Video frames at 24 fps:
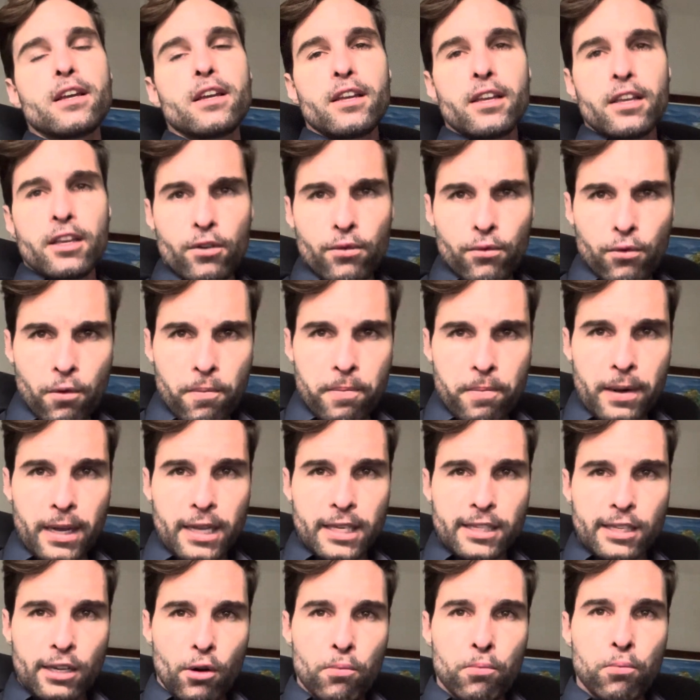e eu vou
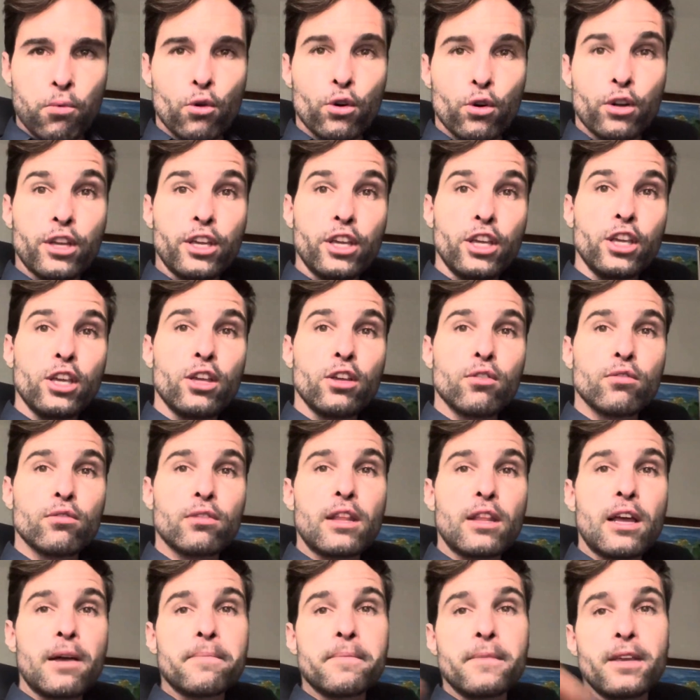passar um pouquinho
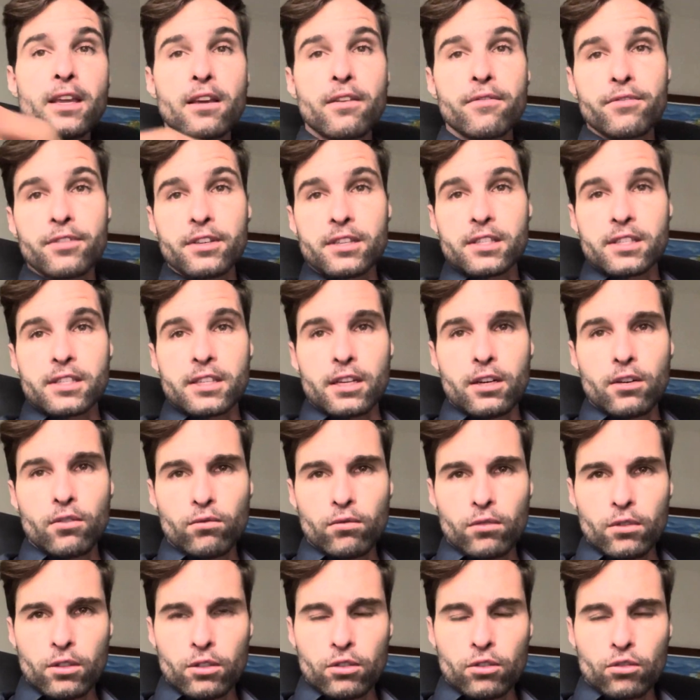da minha visão
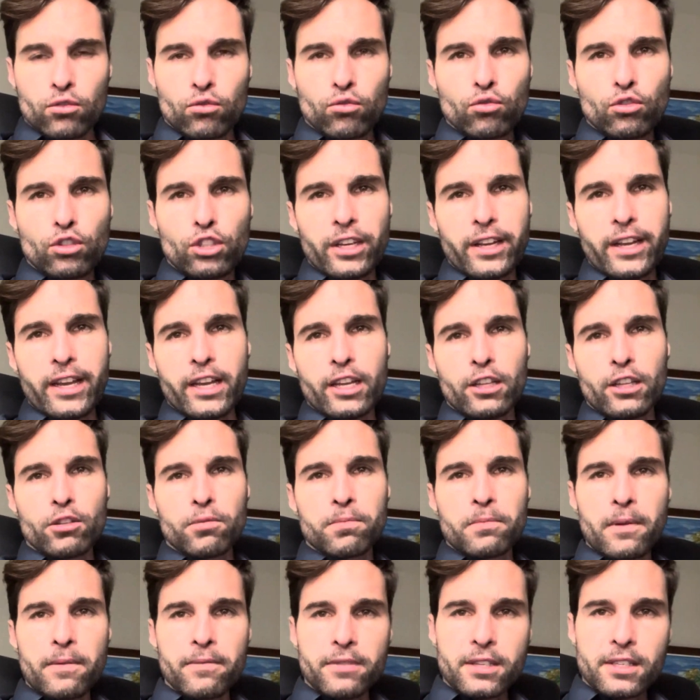do direito,
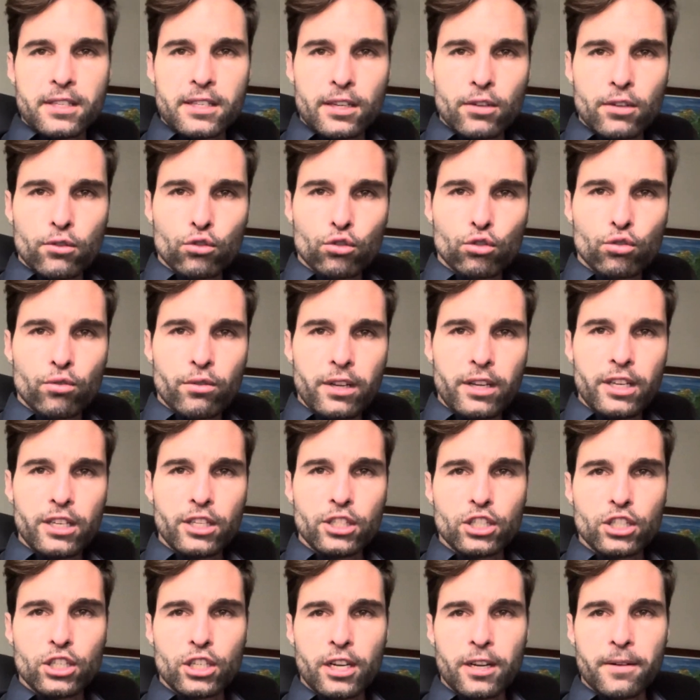minha visão
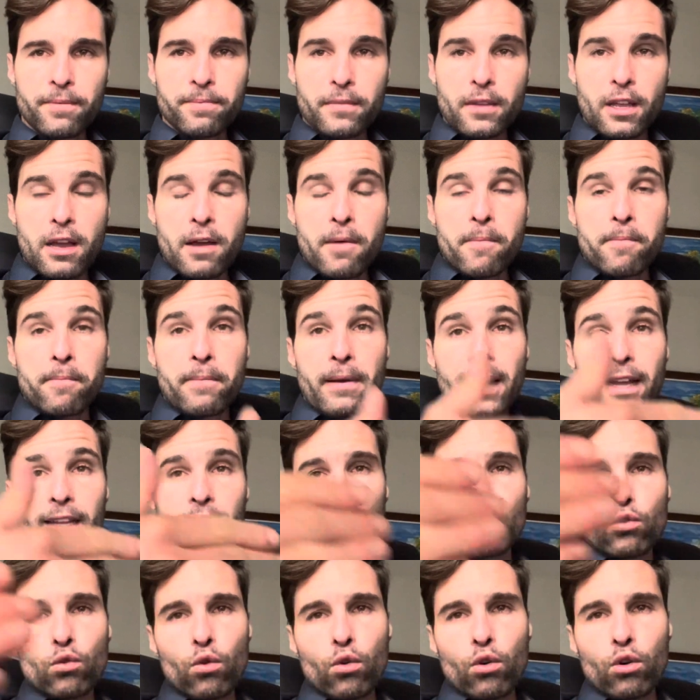jurídica para
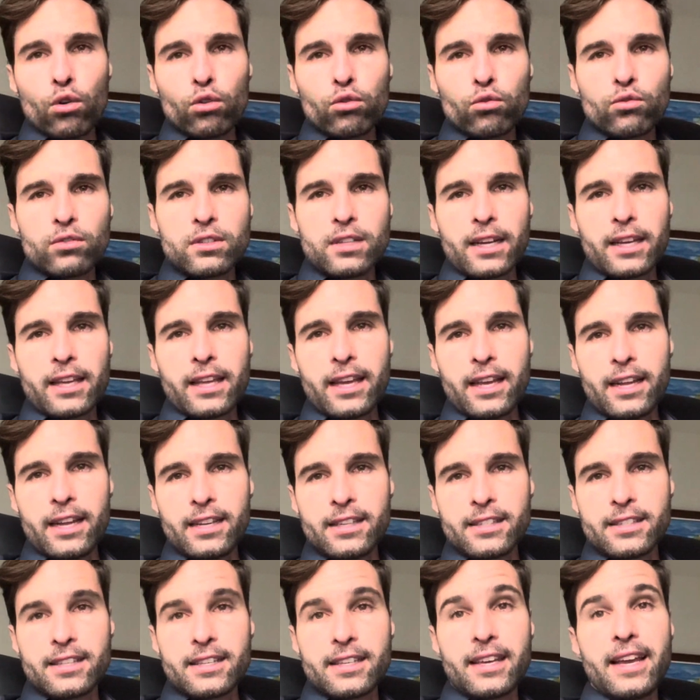todos
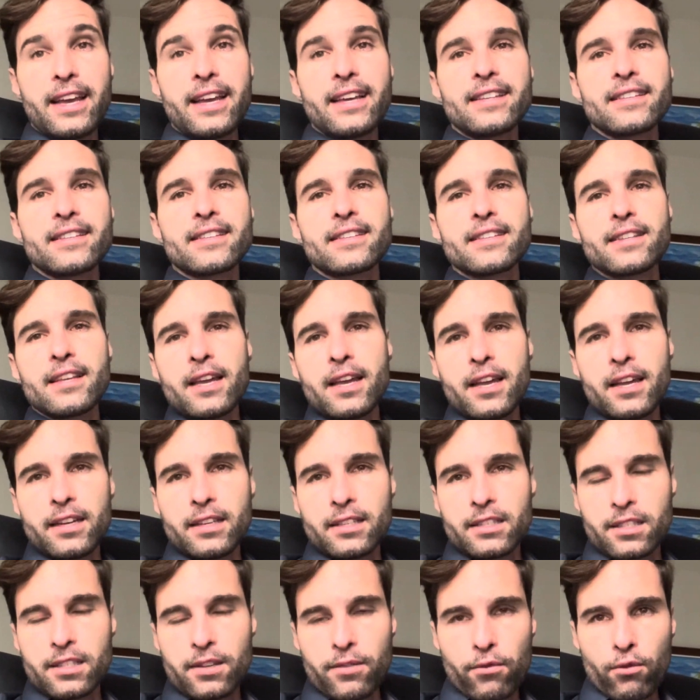aqueles que recém
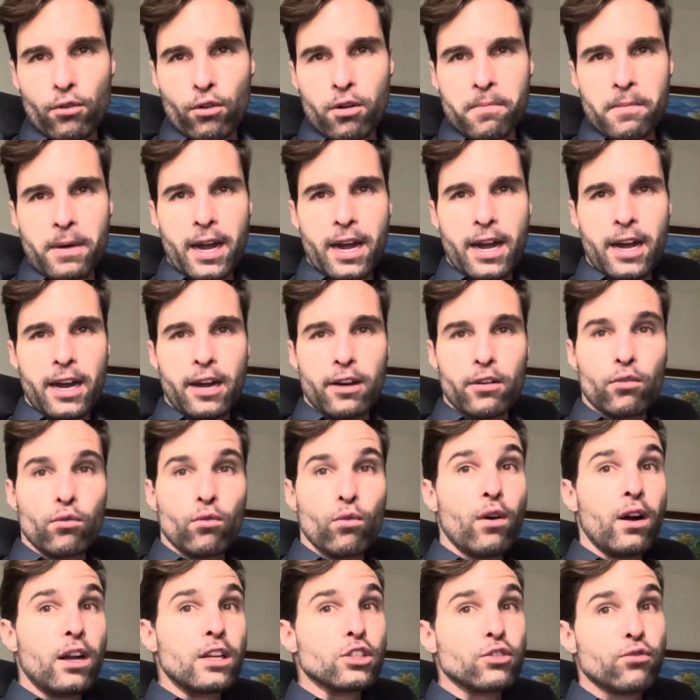se formaram
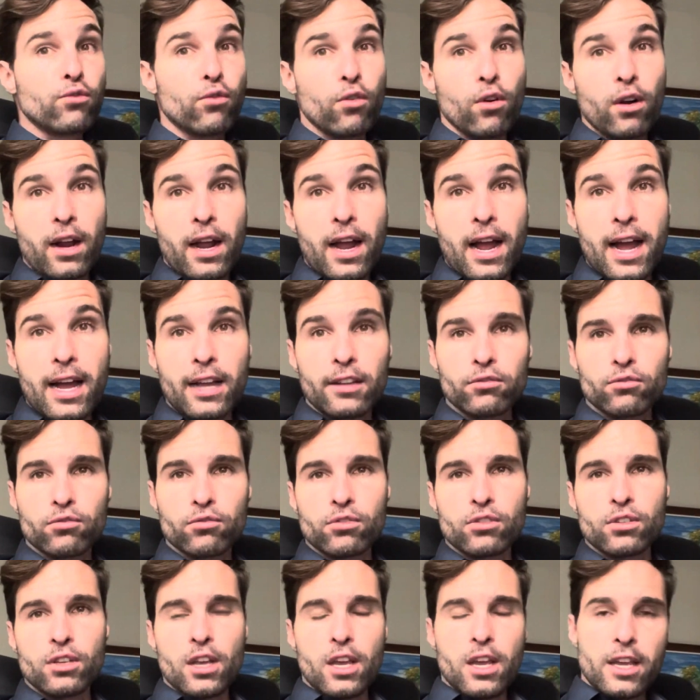ou
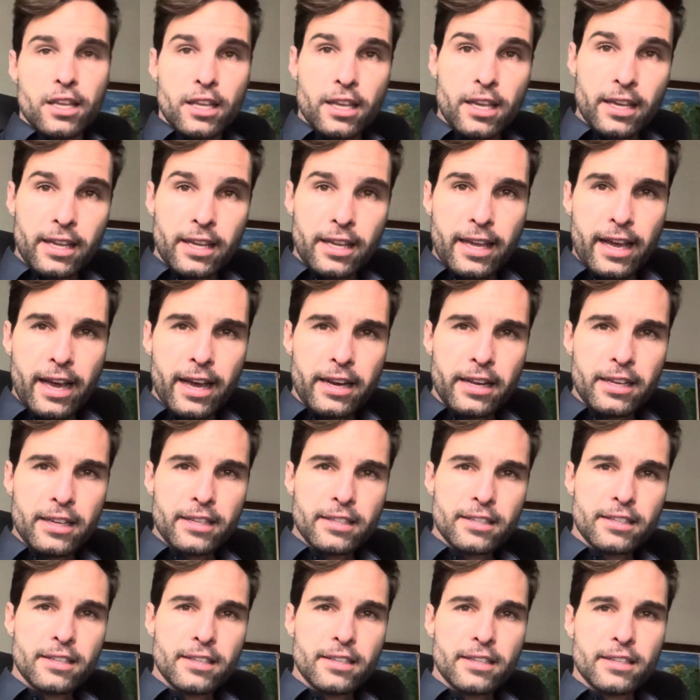advogados que querem
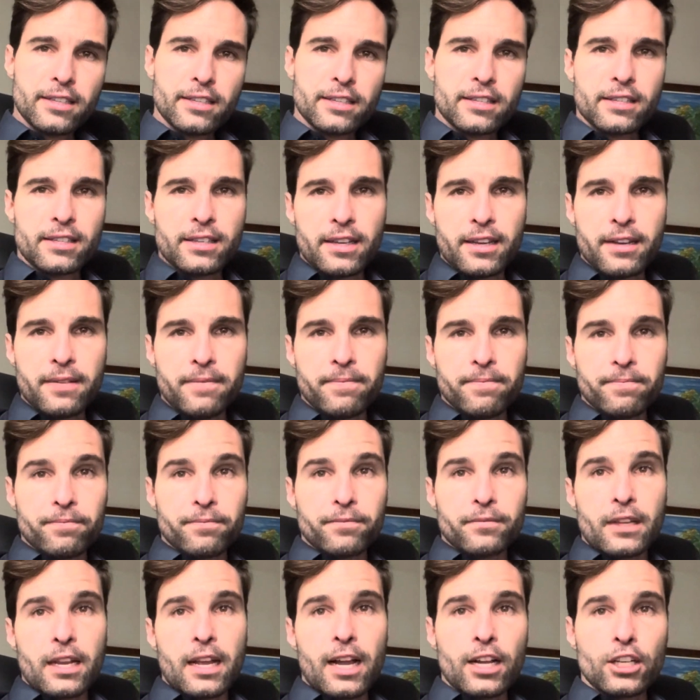exercer
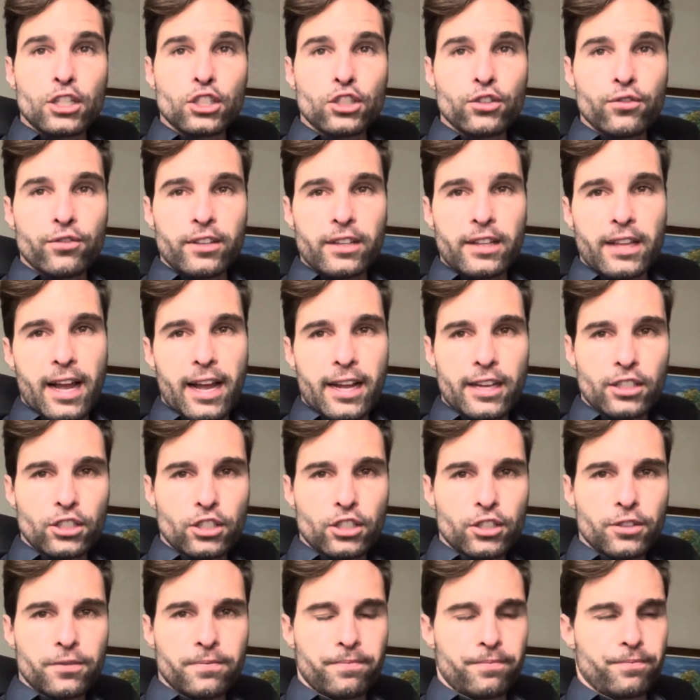
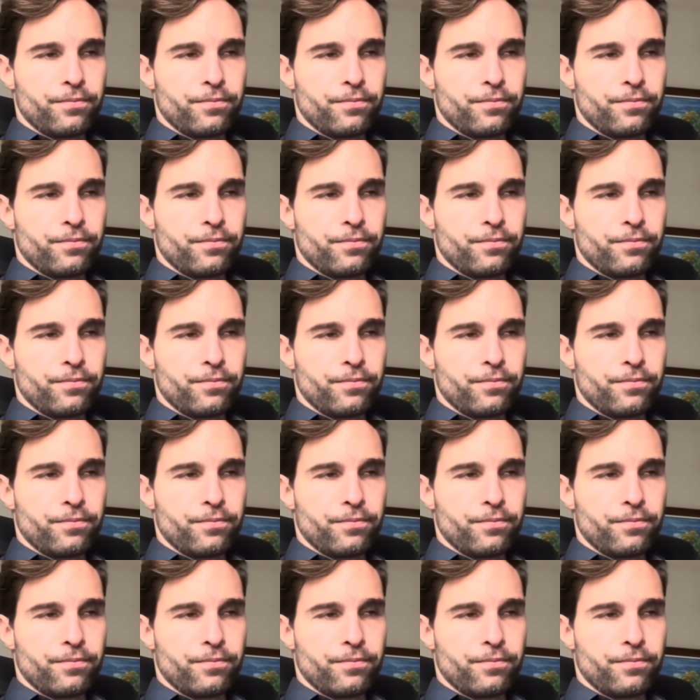atividade.